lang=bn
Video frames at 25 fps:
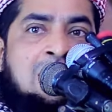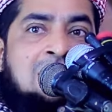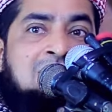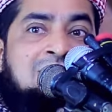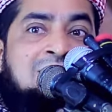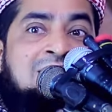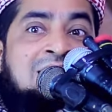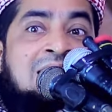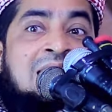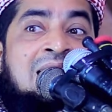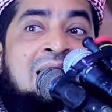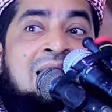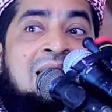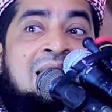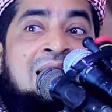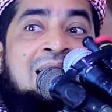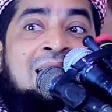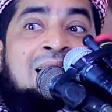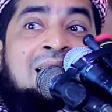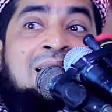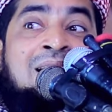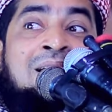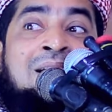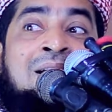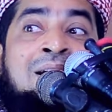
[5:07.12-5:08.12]
আজকে
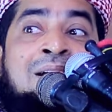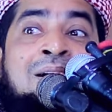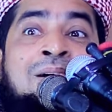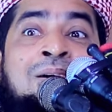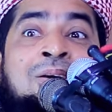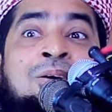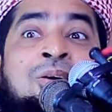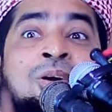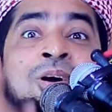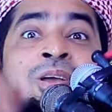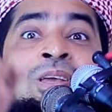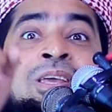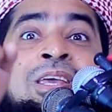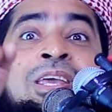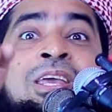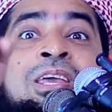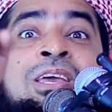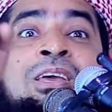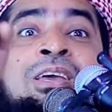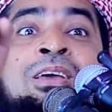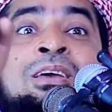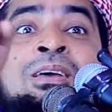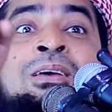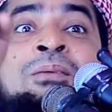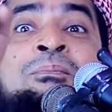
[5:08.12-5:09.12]
ওই
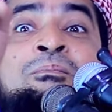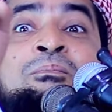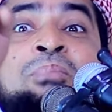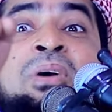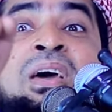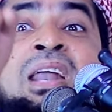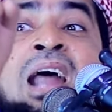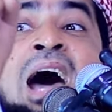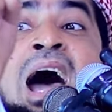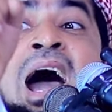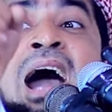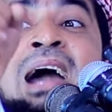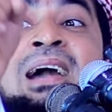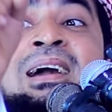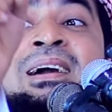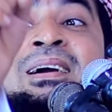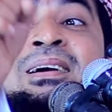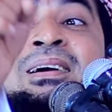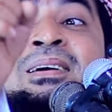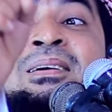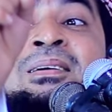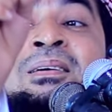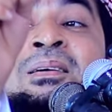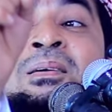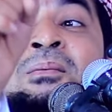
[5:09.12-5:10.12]
বেরাক
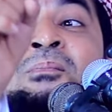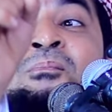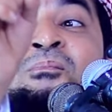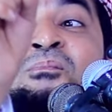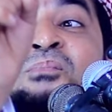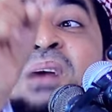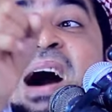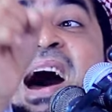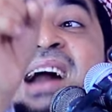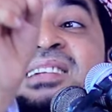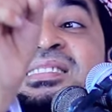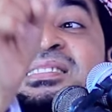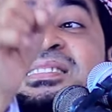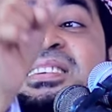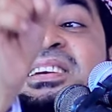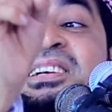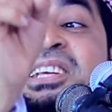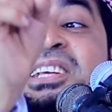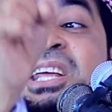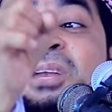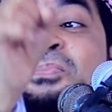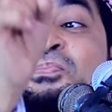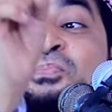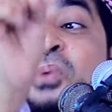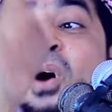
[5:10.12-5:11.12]

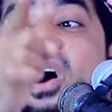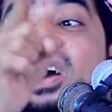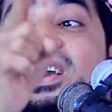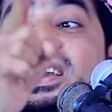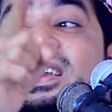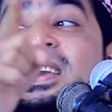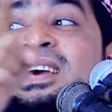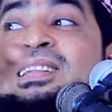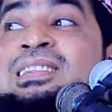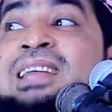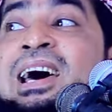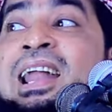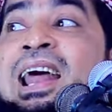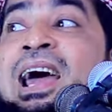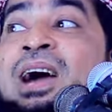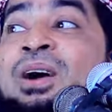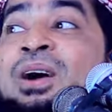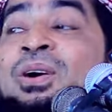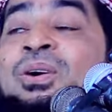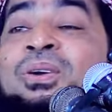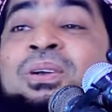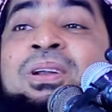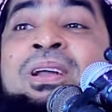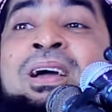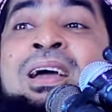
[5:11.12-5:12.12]
ভার্সিটির পক্ষে তারা
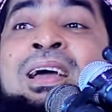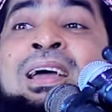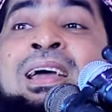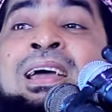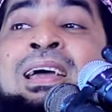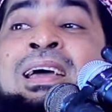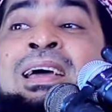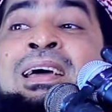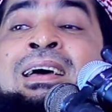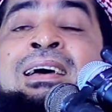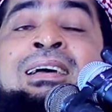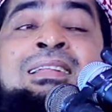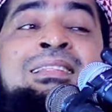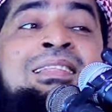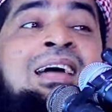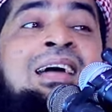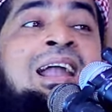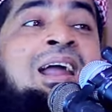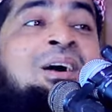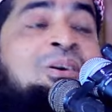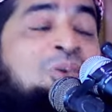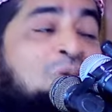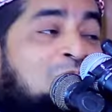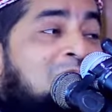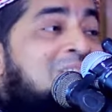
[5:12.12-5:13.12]
এখন
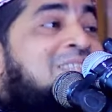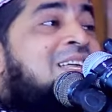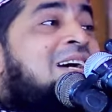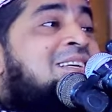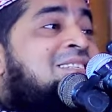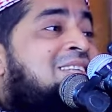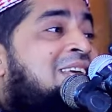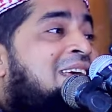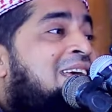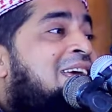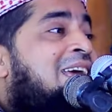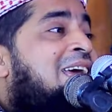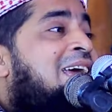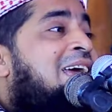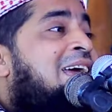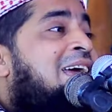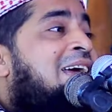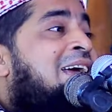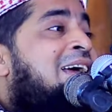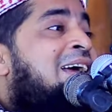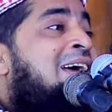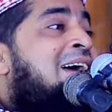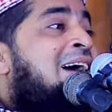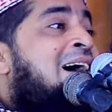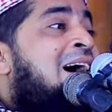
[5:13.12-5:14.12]
তারা কইতাছে
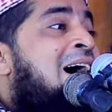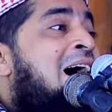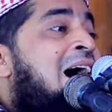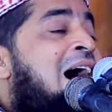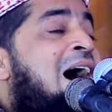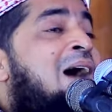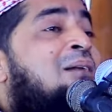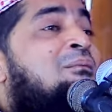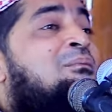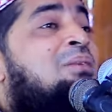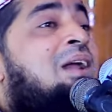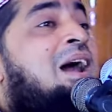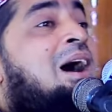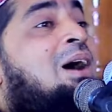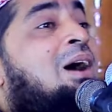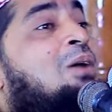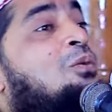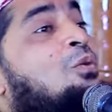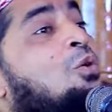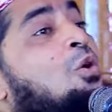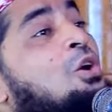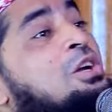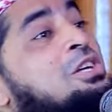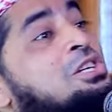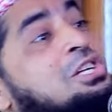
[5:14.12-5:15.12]
আমরা
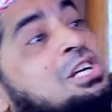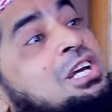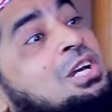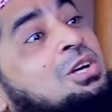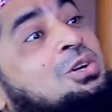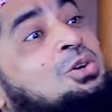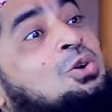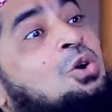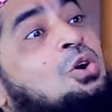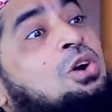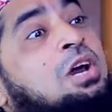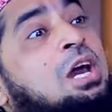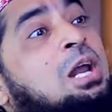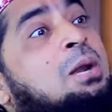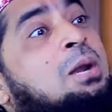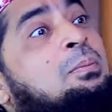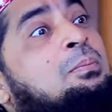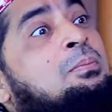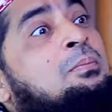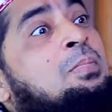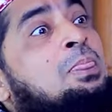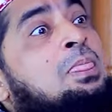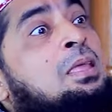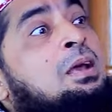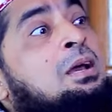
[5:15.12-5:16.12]
ওই শিক্ষকের
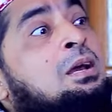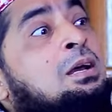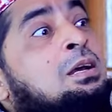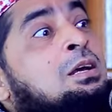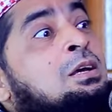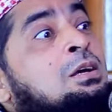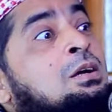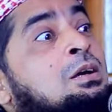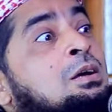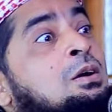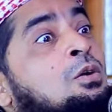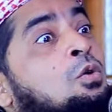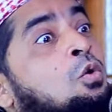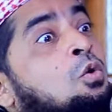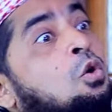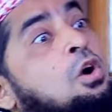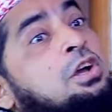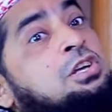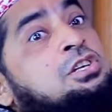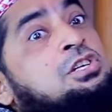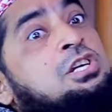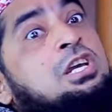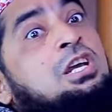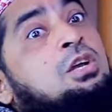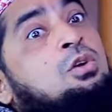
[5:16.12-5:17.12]

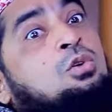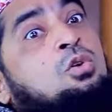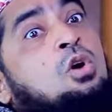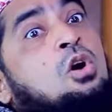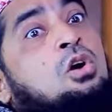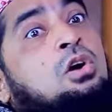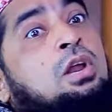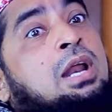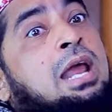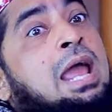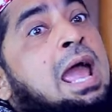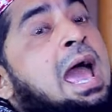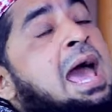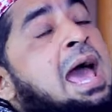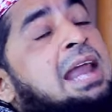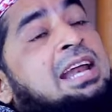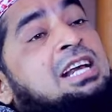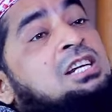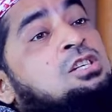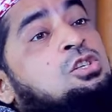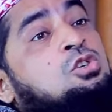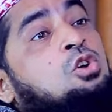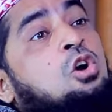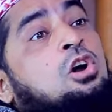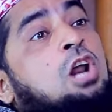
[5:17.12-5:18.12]
ওই শিক্ষককে
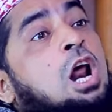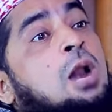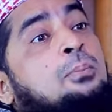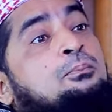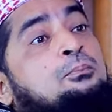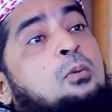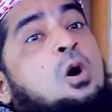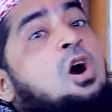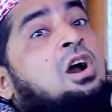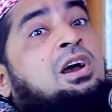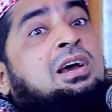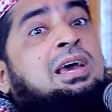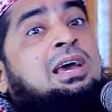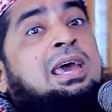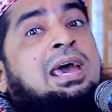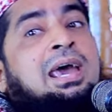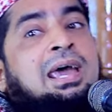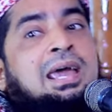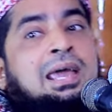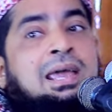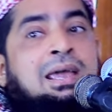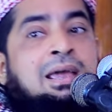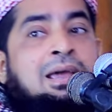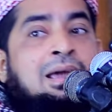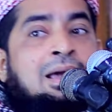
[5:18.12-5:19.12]
অ্যারেস্ট করার পক্ষে
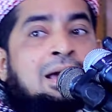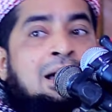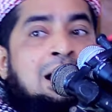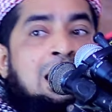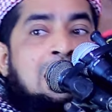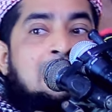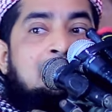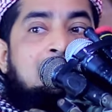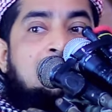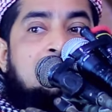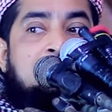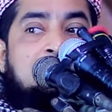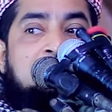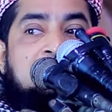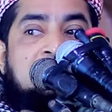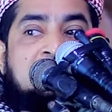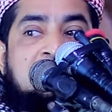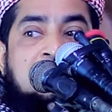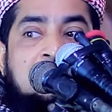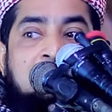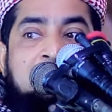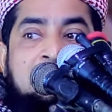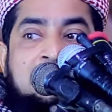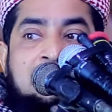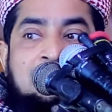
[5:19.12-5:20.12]
আমরা
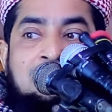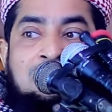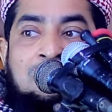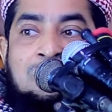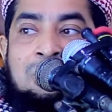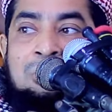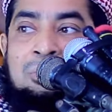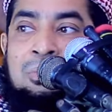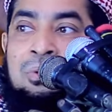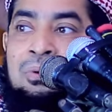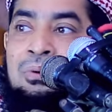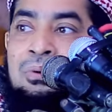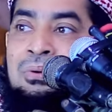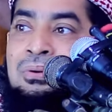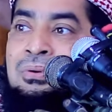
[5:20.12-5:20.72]
মিছিল মিটিং করব